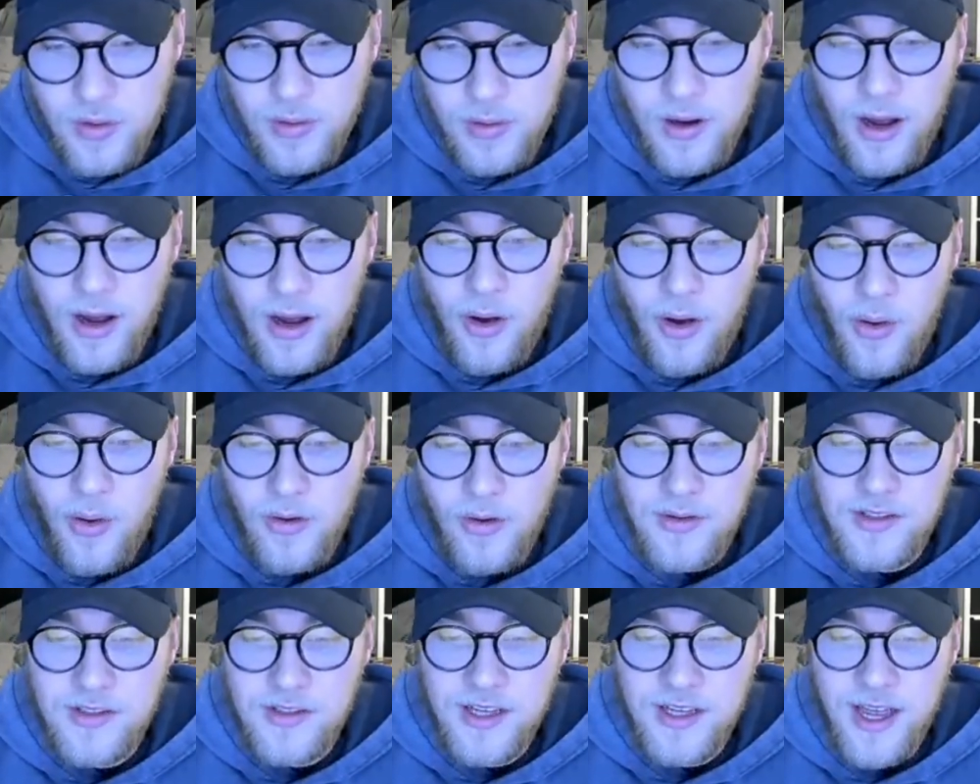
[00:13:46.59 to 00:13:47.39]
auch
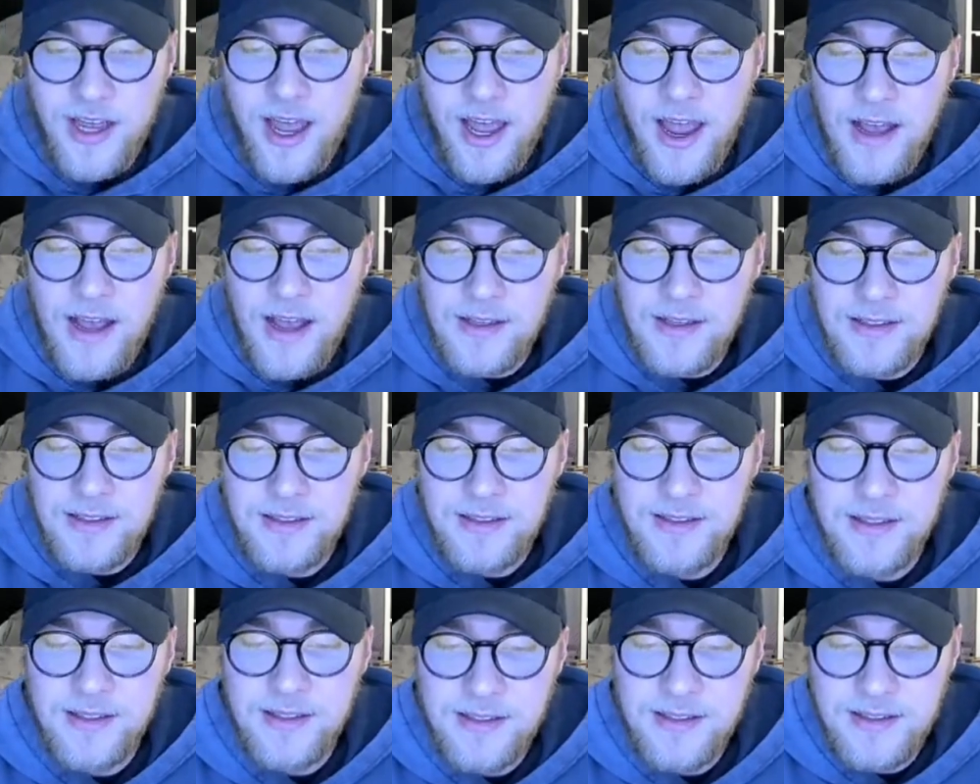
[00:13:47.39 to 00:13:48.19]
unser
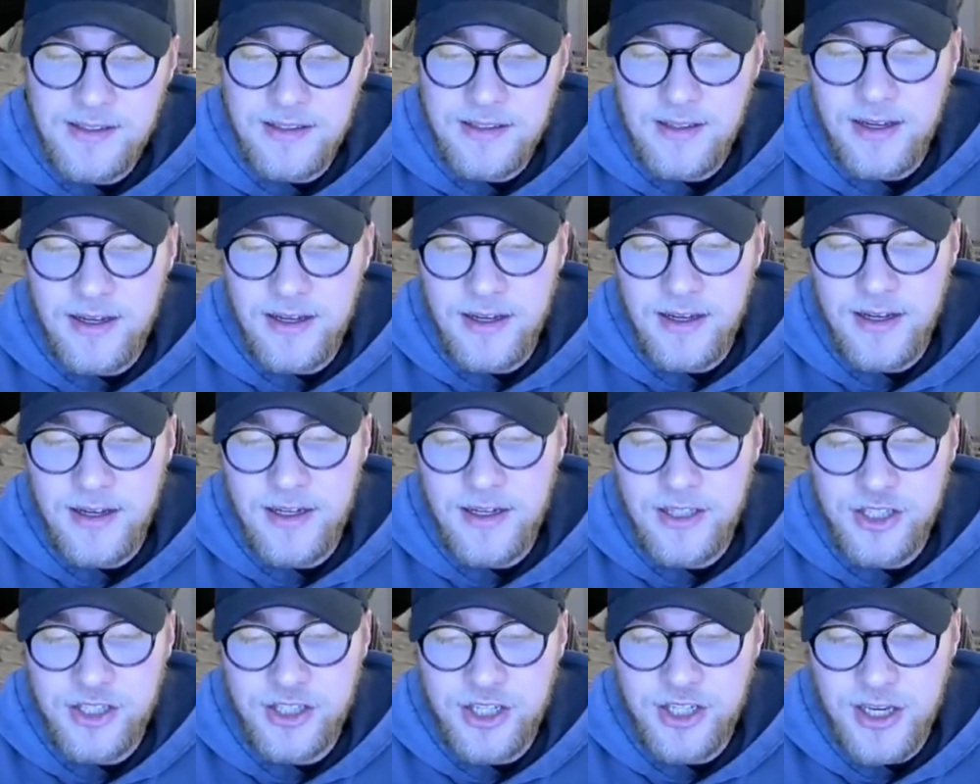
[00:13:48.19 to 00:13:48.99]
erstes äh,
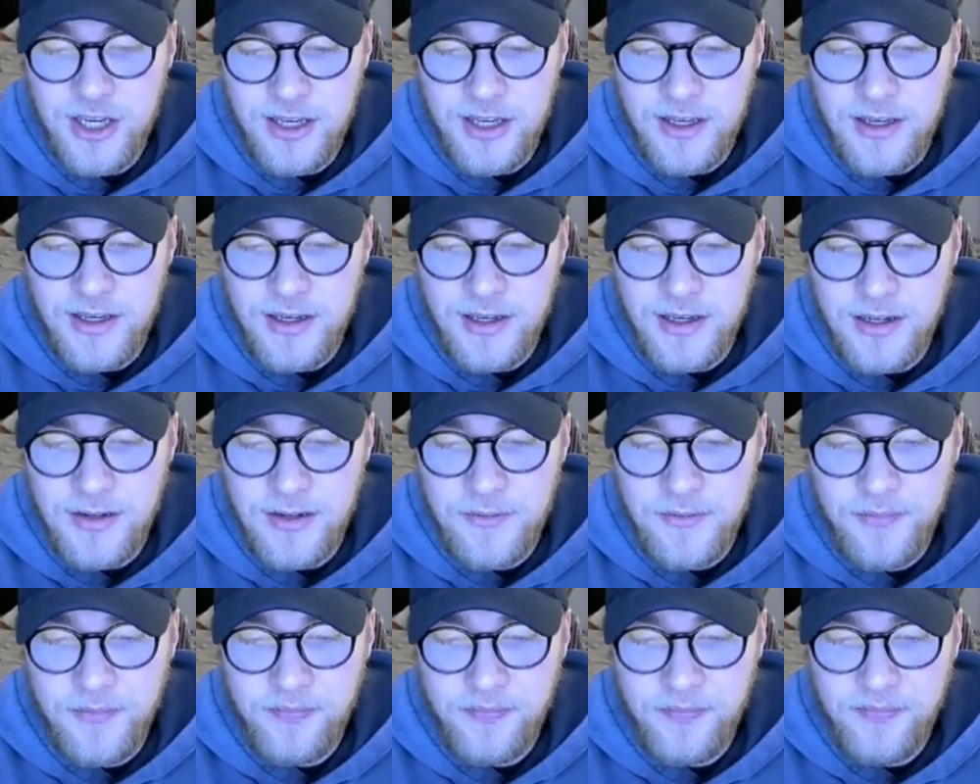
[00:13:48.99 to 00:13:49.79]
Shiggy hier.
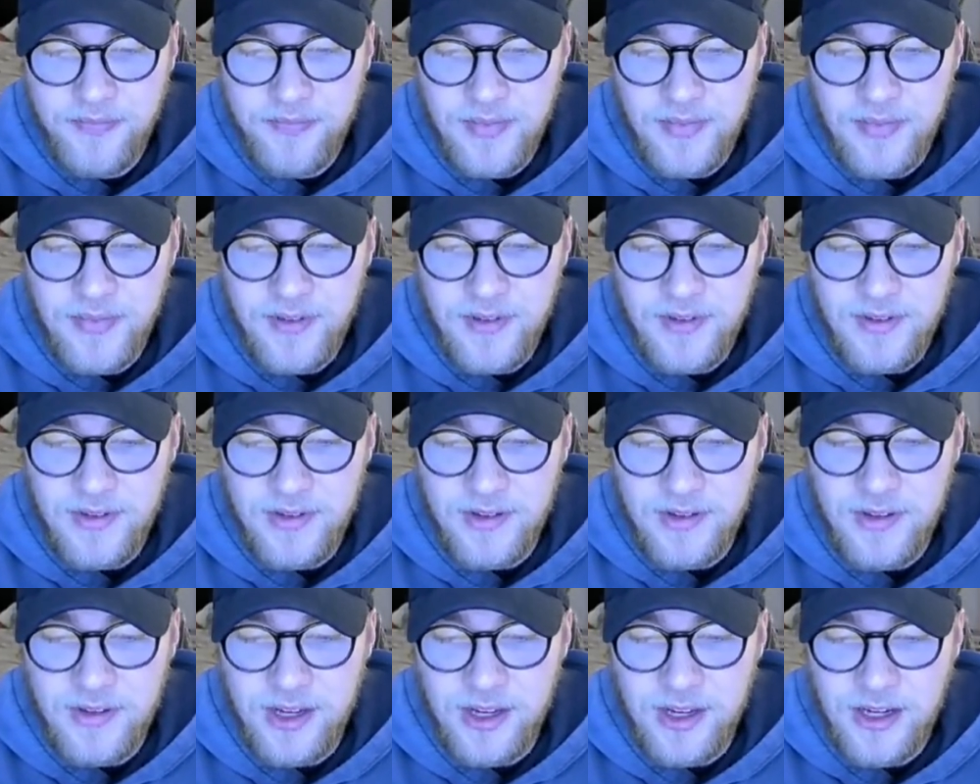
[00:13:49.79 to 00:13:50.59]

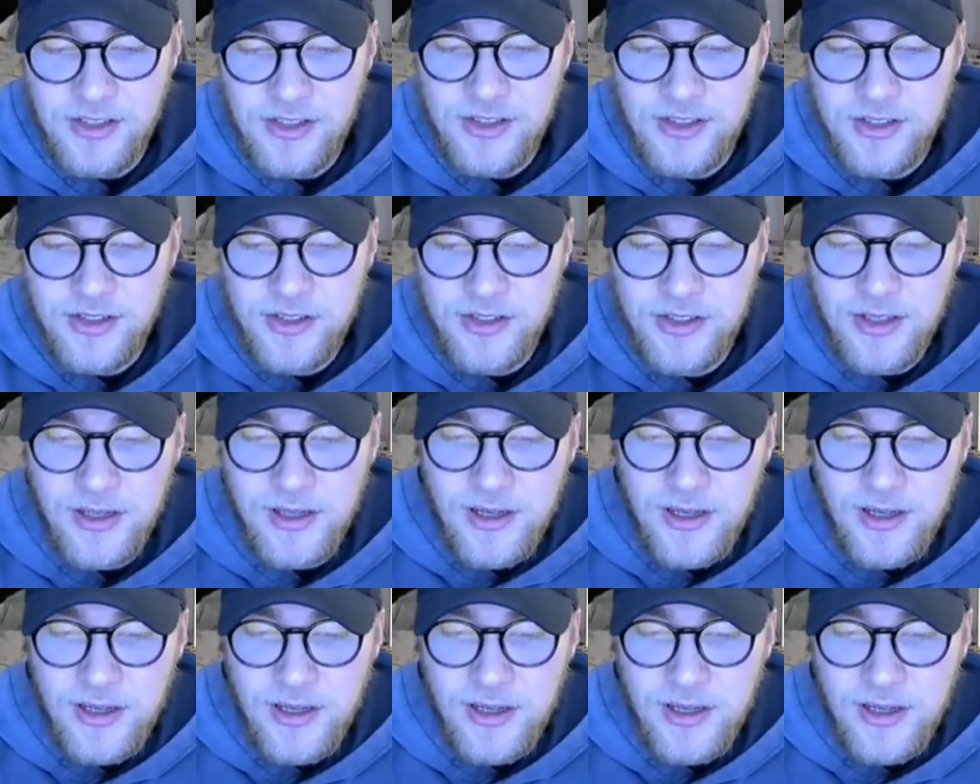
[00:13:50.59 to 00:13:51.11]
Sehr schön.